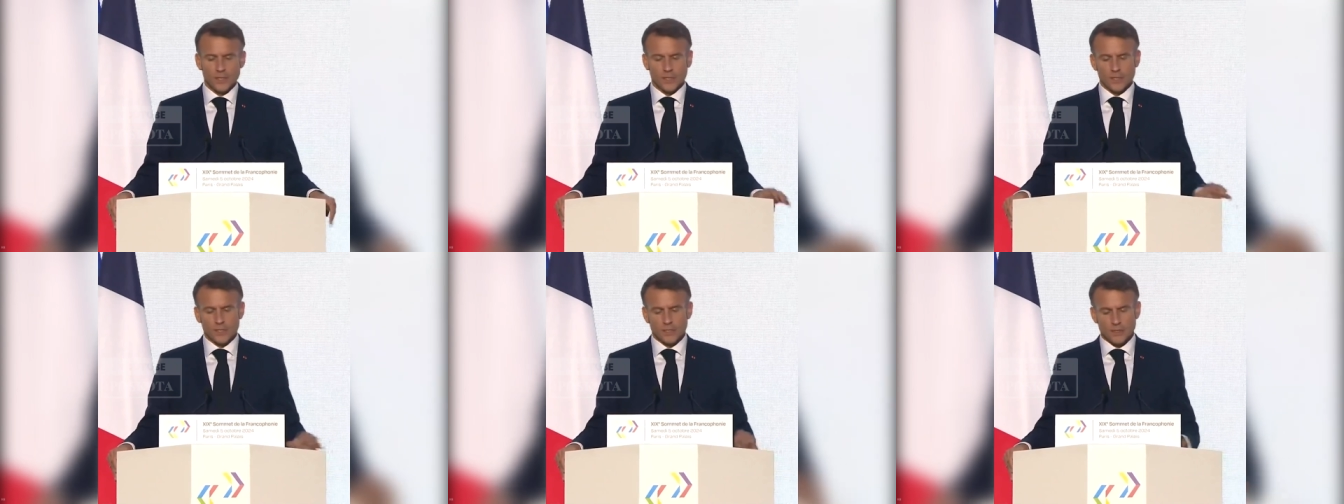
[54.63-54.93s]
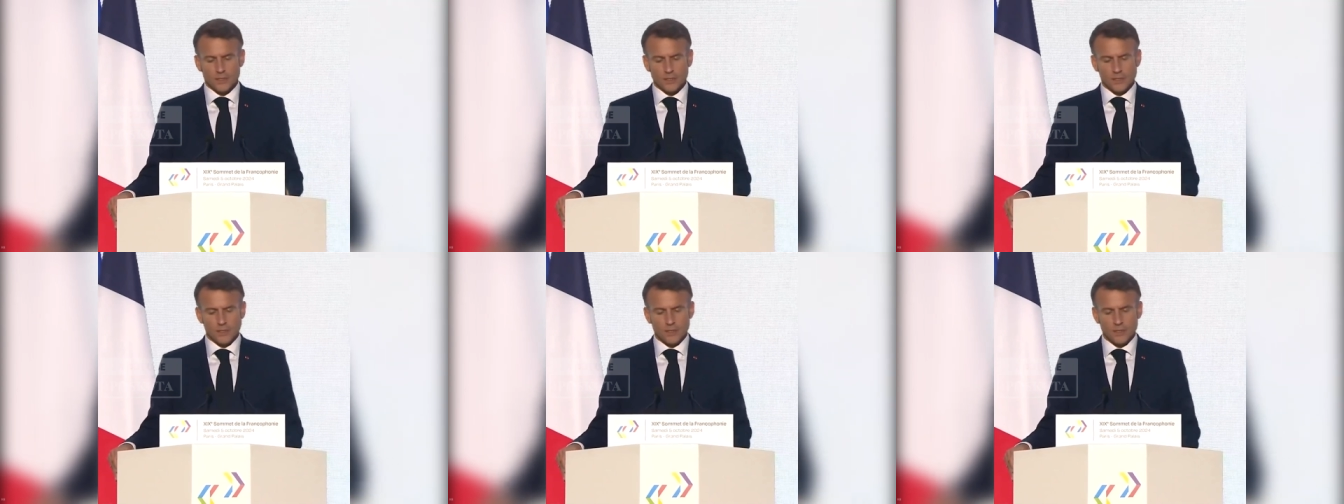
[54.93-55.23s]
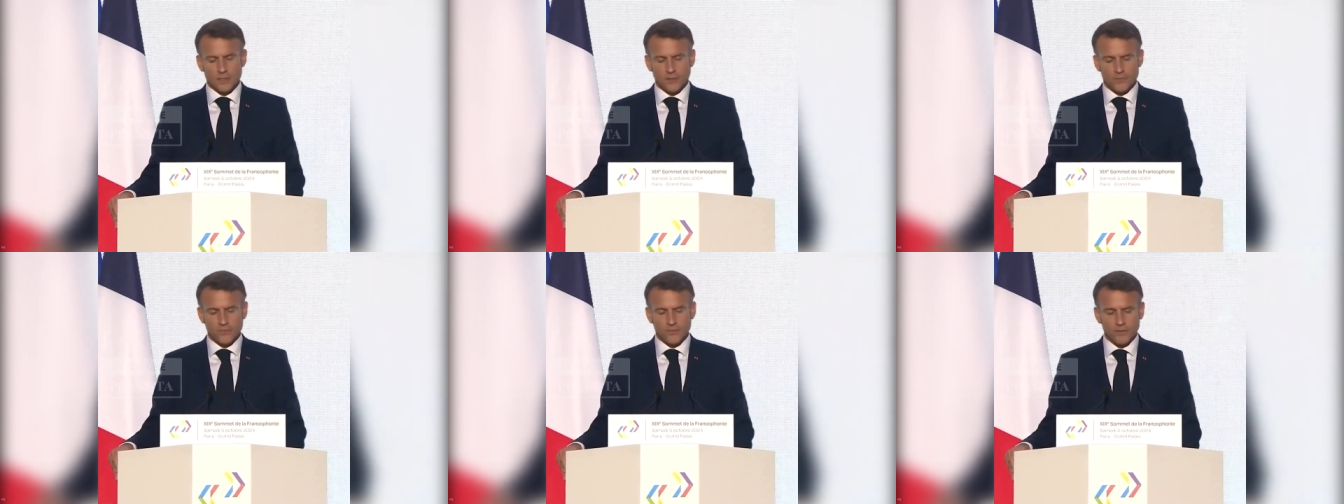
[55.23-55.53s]
saatnya
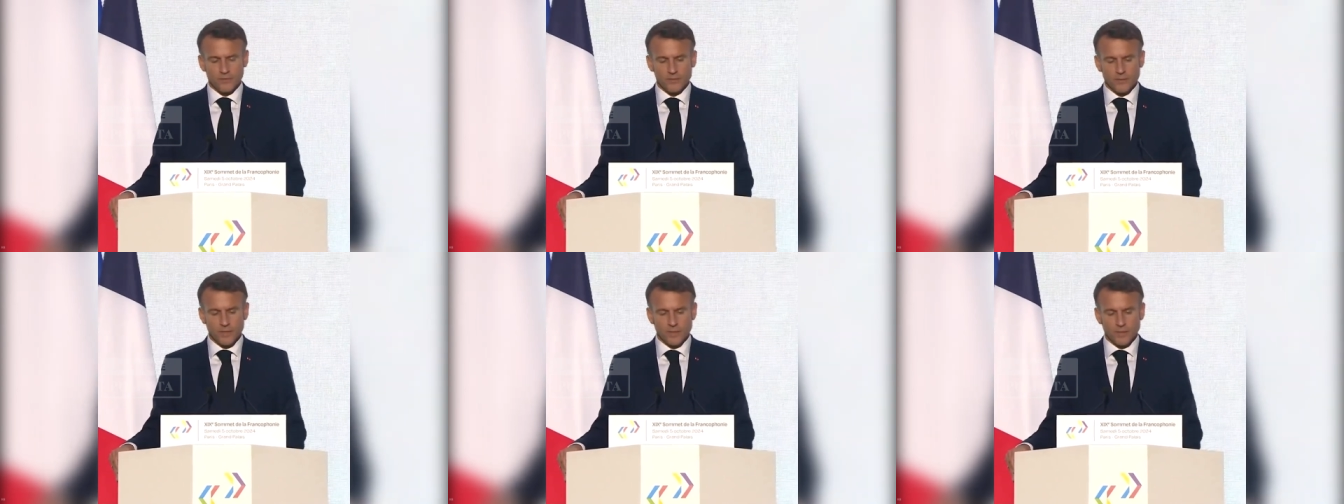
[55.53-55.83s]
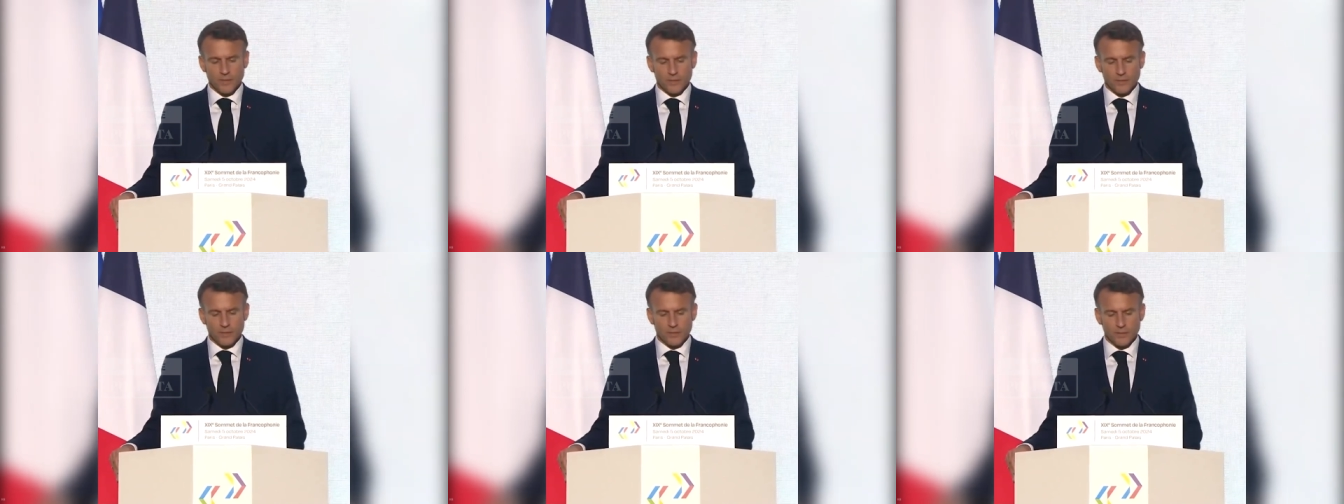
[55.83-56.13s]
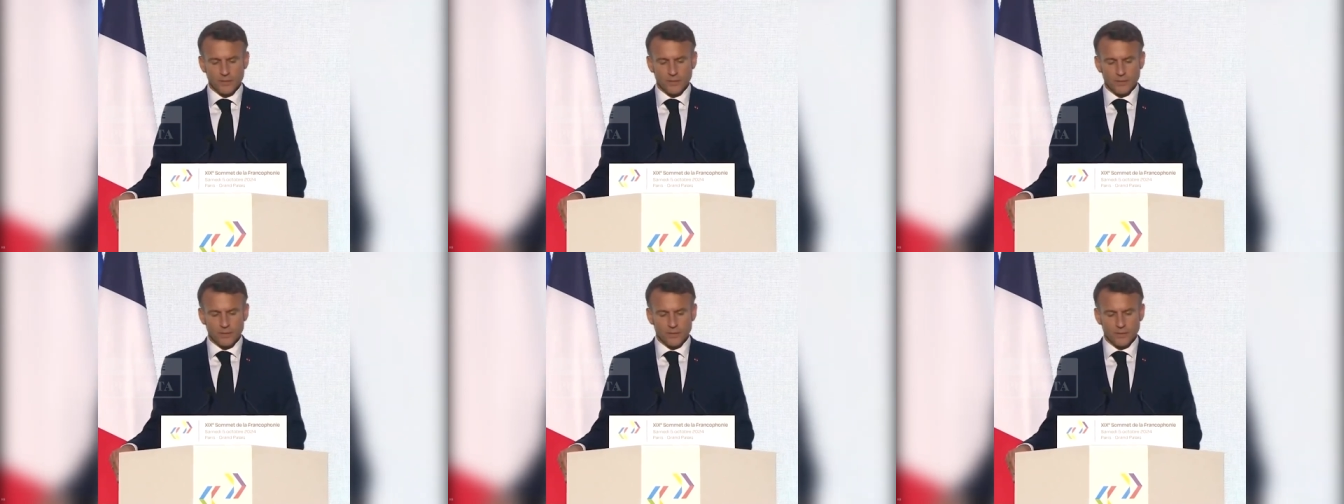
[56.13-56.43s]
untuk gencatan
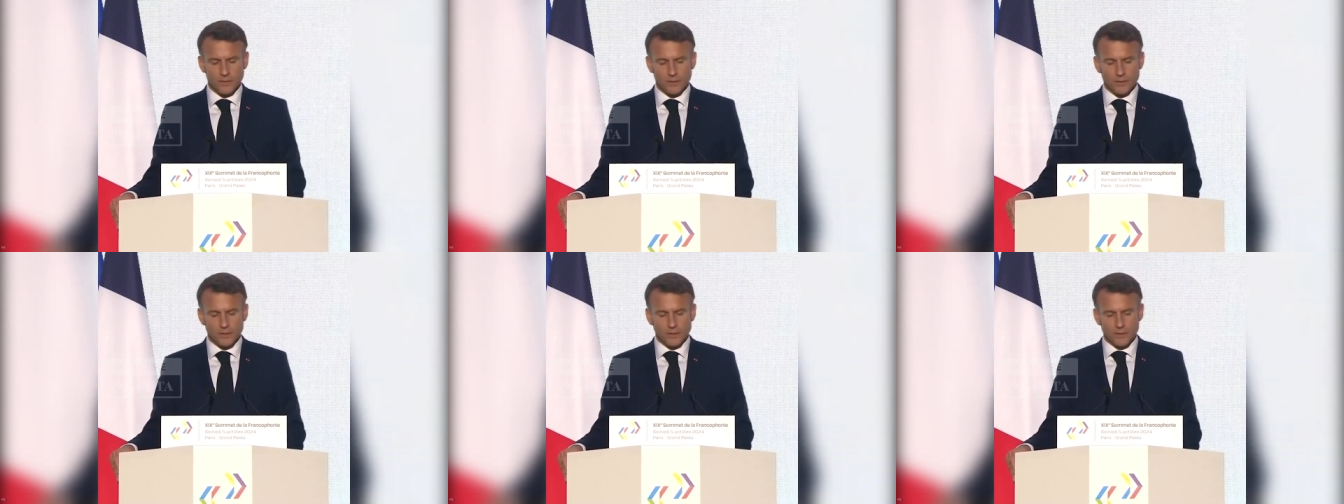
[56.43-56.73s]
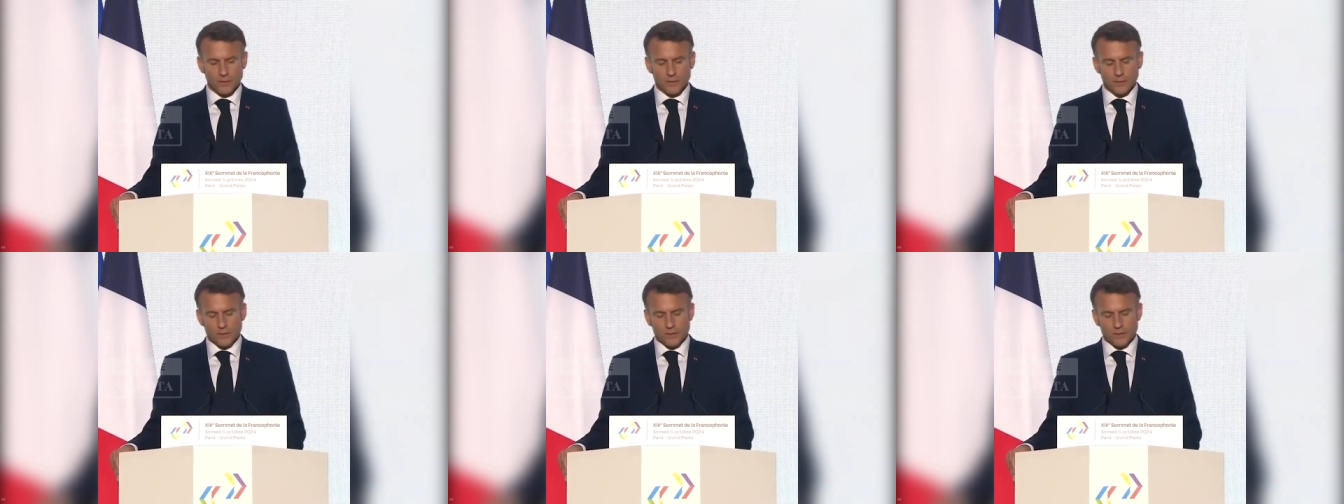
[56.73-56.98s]
senjata,